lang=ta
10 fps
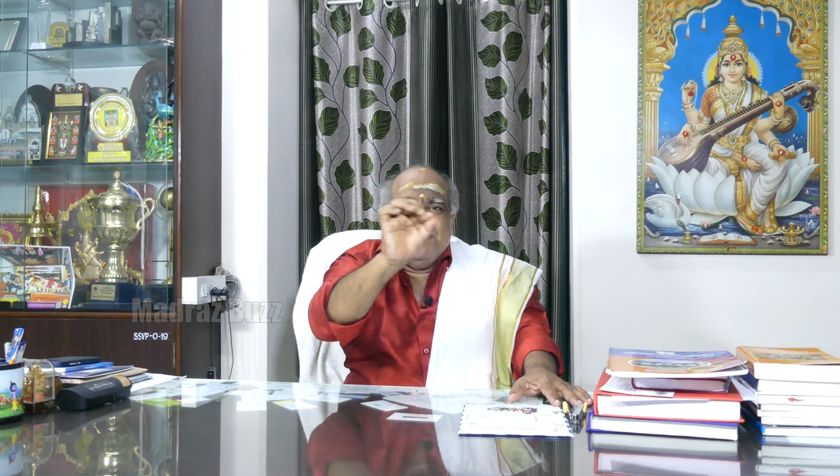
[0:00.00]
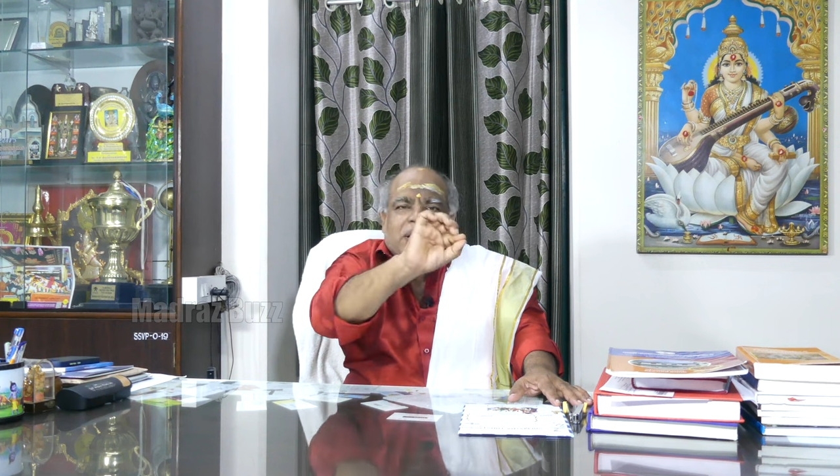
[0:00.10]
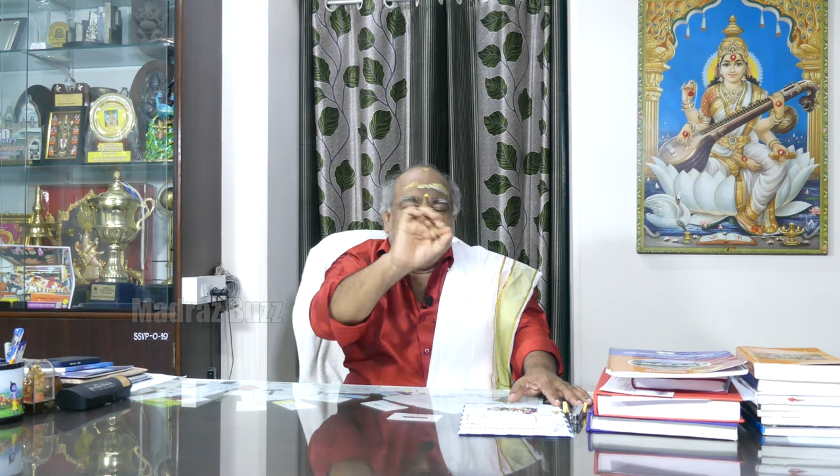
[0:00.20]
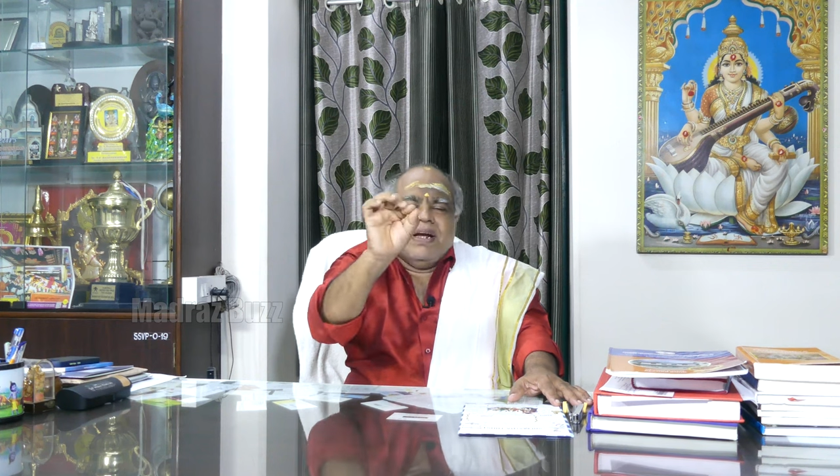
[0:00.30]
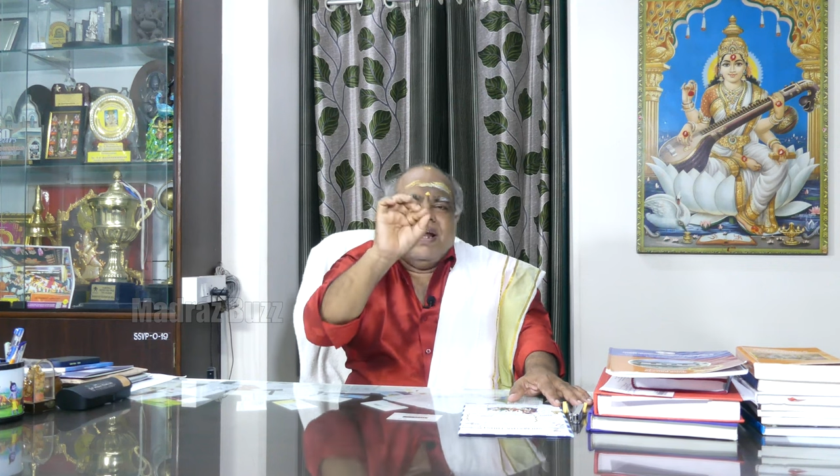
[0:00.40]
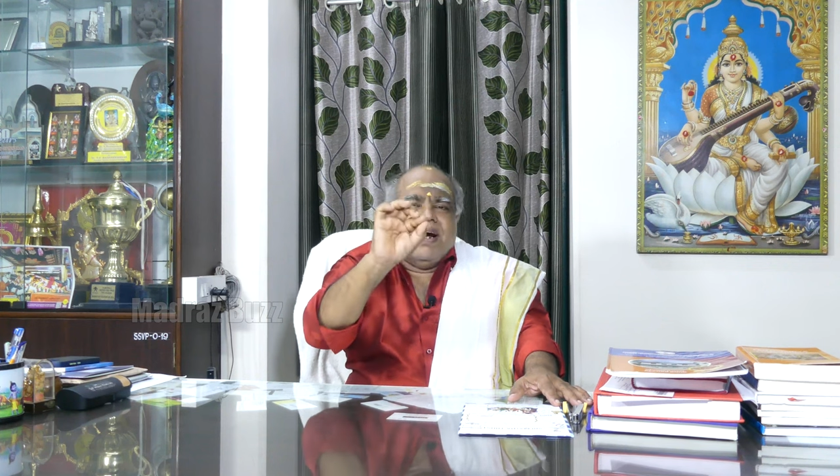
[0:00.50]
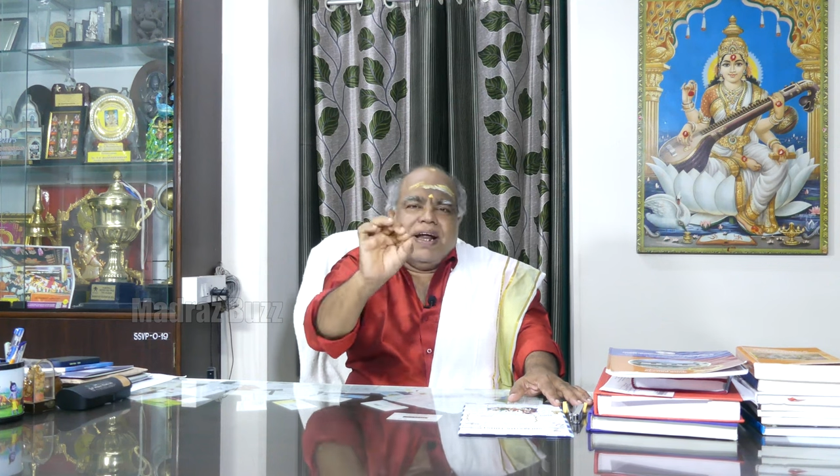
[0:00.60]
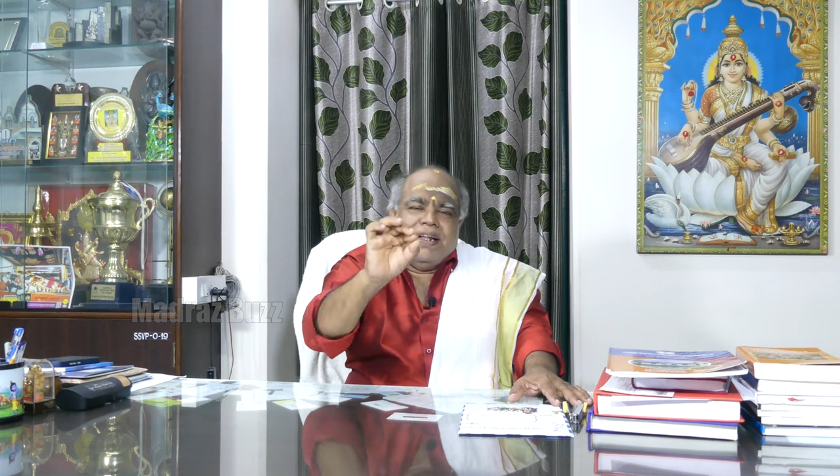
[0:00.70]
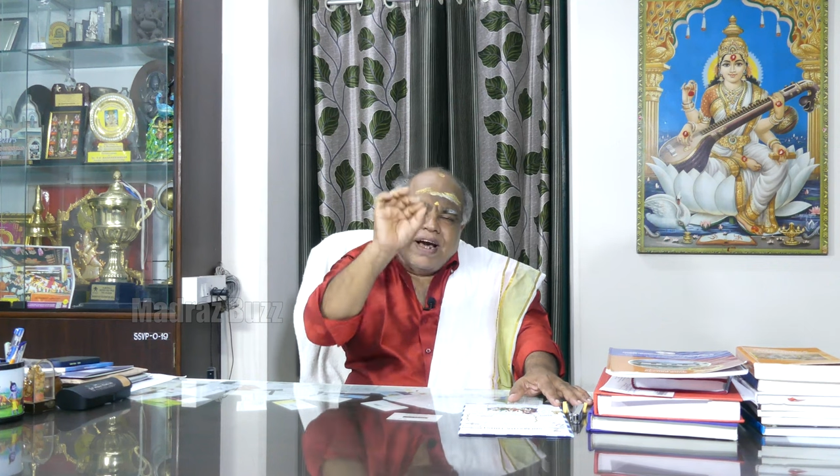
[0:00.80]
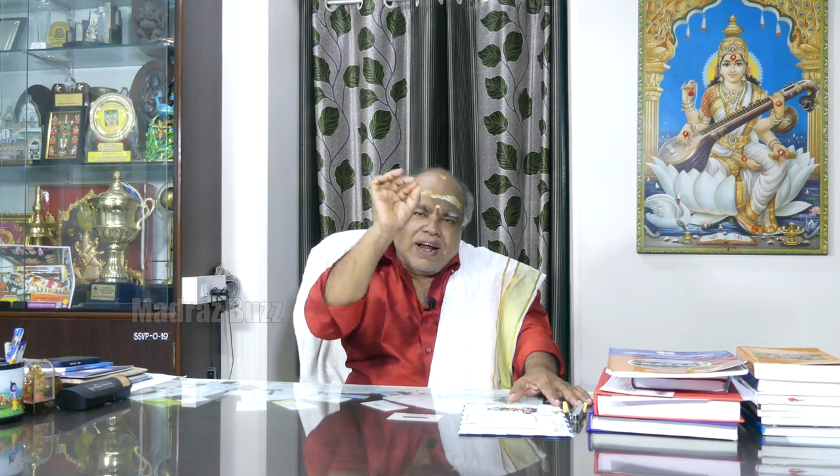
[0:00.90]
லிமிட்டெல்லாம்
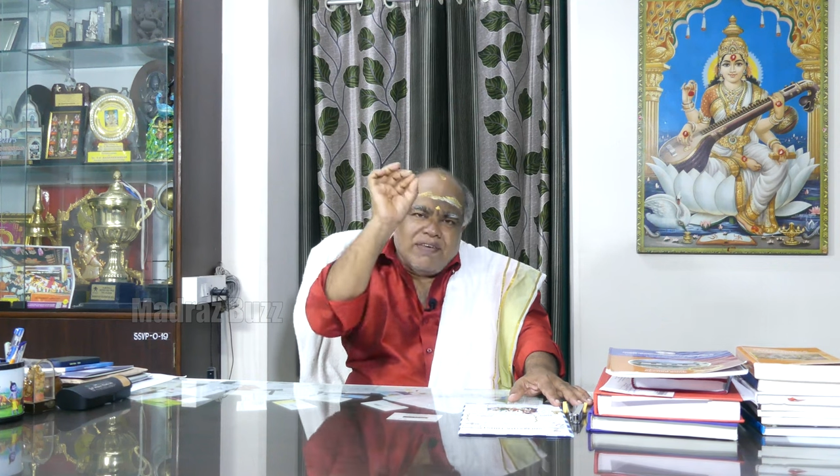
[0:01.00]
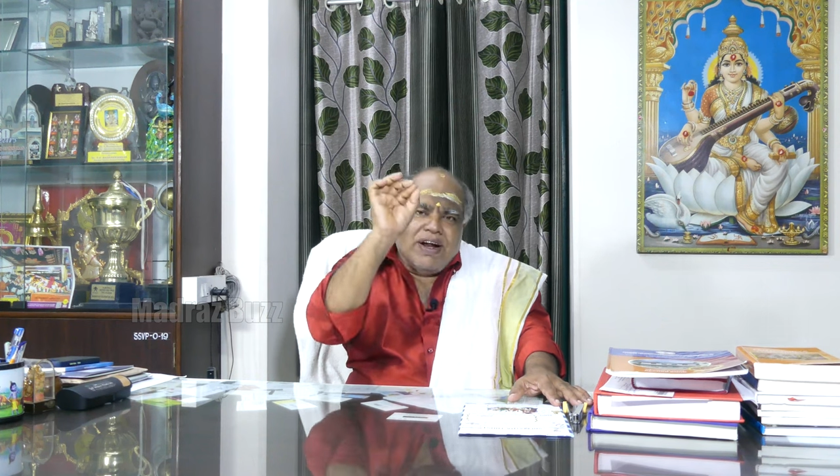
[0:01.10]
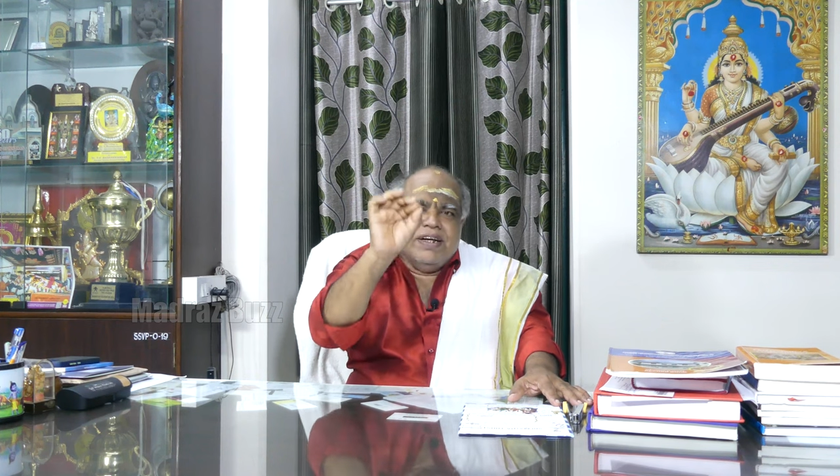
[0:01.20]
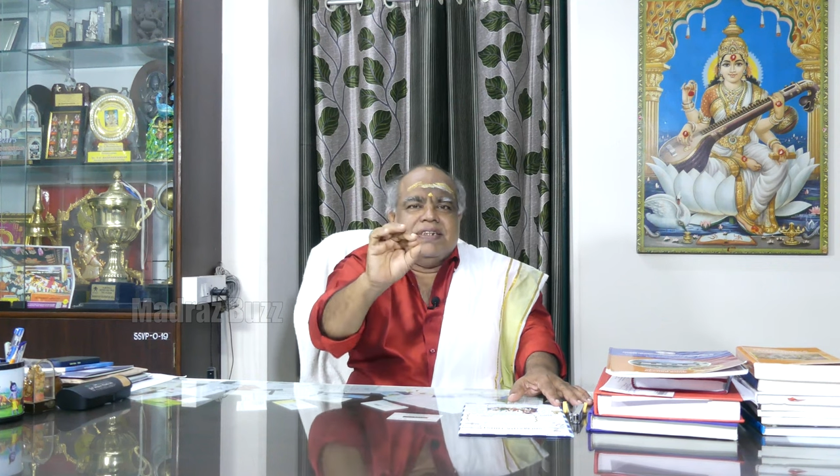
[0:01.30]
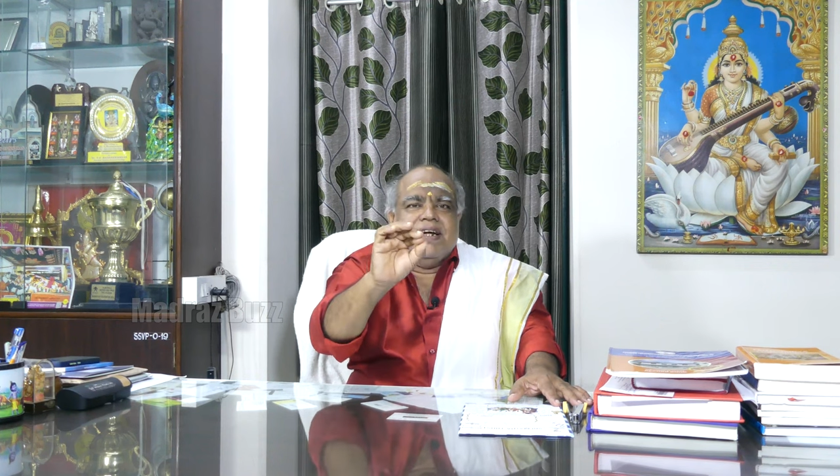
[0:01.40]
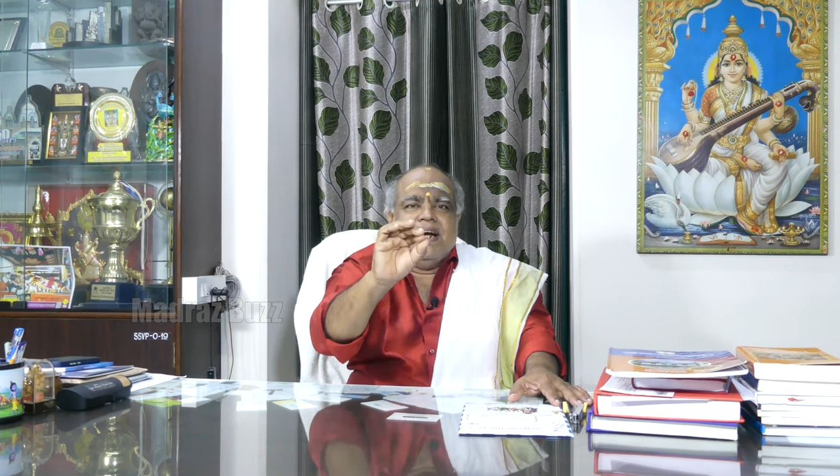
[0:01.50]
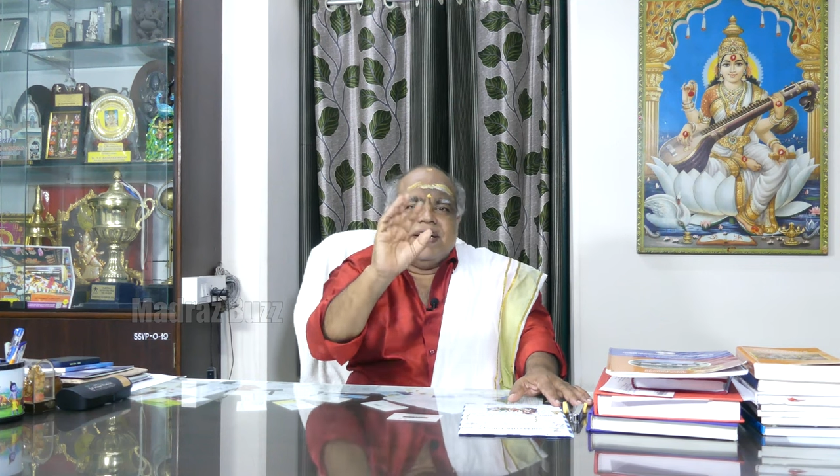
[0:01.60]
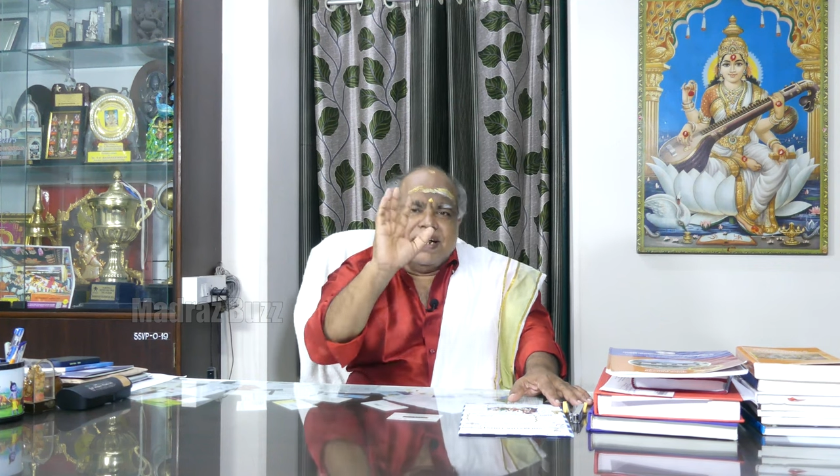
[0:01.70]
கிடையாது யார் வேணாலும் சேரலாம்